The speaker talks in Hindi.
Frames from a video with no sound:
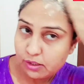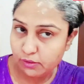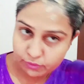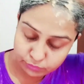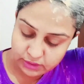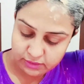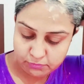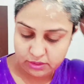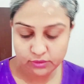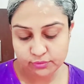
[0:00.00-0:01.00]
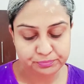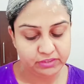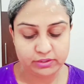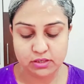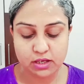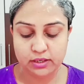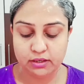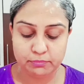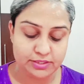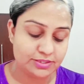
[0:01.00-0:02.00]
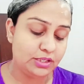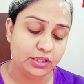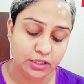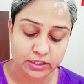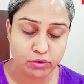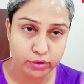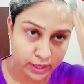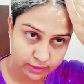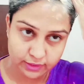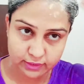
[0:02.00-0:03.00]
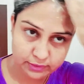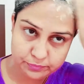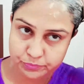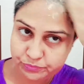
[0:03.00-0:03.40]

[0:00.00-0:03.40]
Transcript: और मुल्तानी मिट्टी तो बड़ी वरदान है हमारी स्किन के लिए और हेयर के लिए